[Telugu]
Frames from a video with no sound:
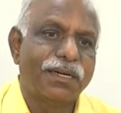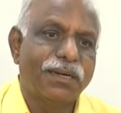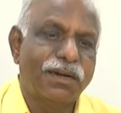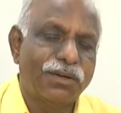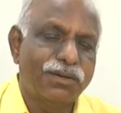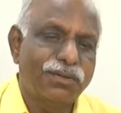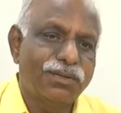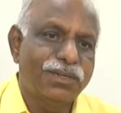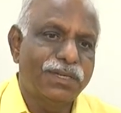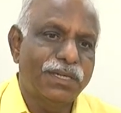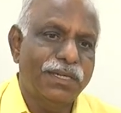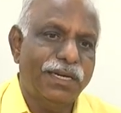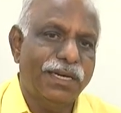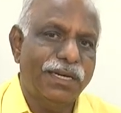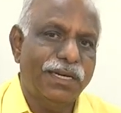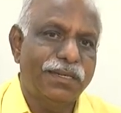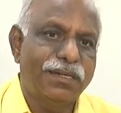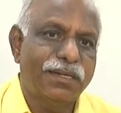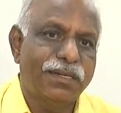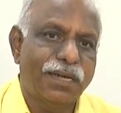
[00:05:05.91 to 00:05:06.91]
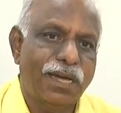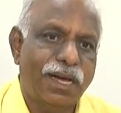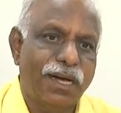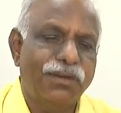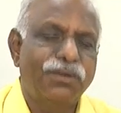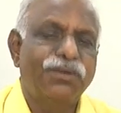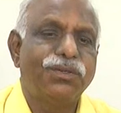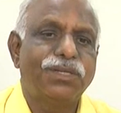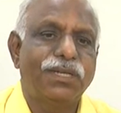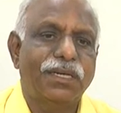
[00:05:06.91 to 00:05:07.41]
కరువు జిల్లాలైన
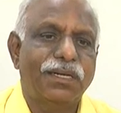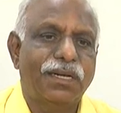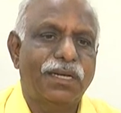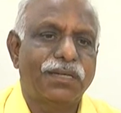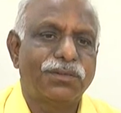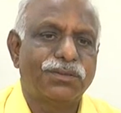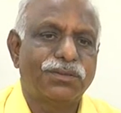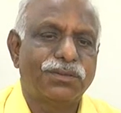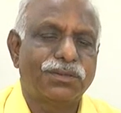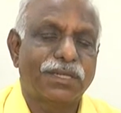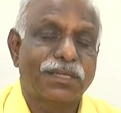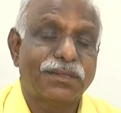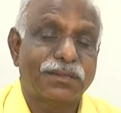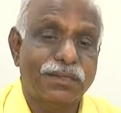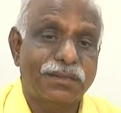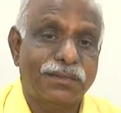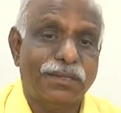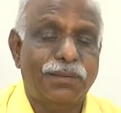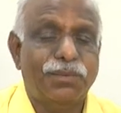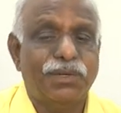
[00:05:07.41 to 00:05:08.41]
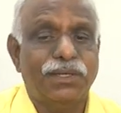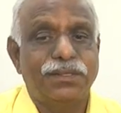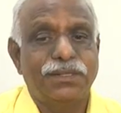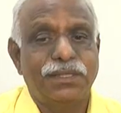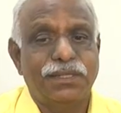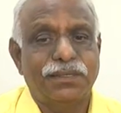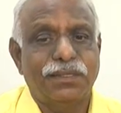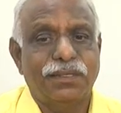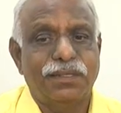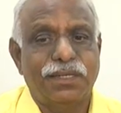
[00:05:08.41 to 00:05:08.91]
నాలుగు జిల్లాను కూడా సస్యశ్యామలం
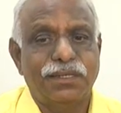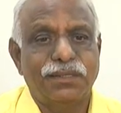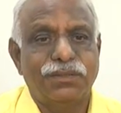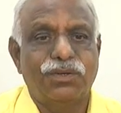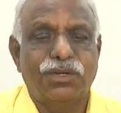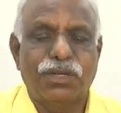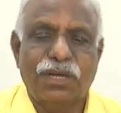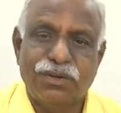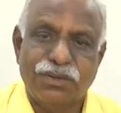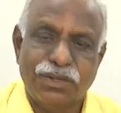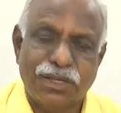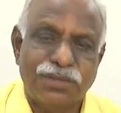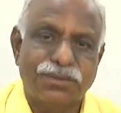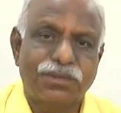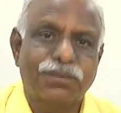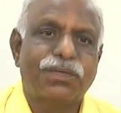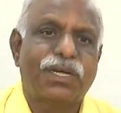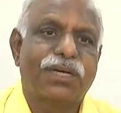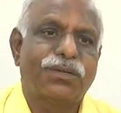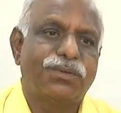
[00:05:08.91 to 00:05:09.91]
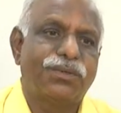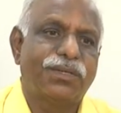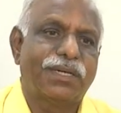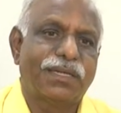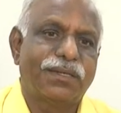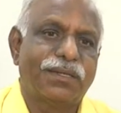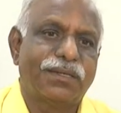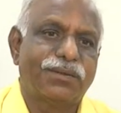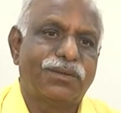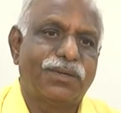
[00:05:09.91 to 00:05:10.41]
చేసేదానికి ఒక అవకాశం నాకు
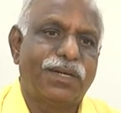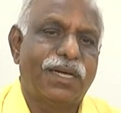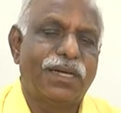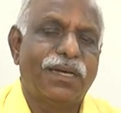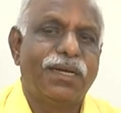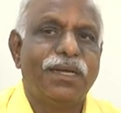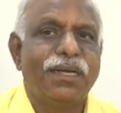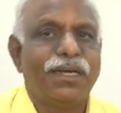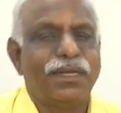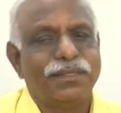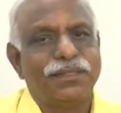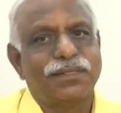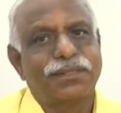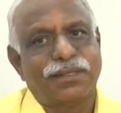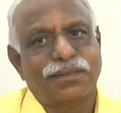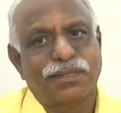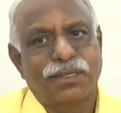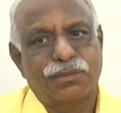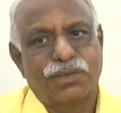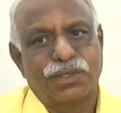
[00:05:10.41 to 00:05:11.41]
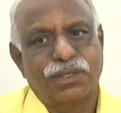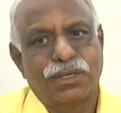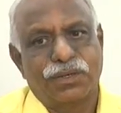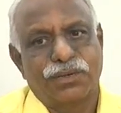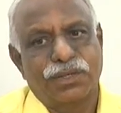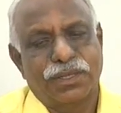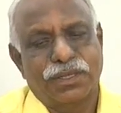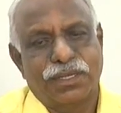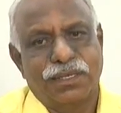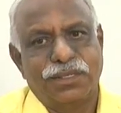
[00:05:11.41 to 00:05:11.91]
ఉంటుందని కూడా ఈ సందర్భంగా కూడా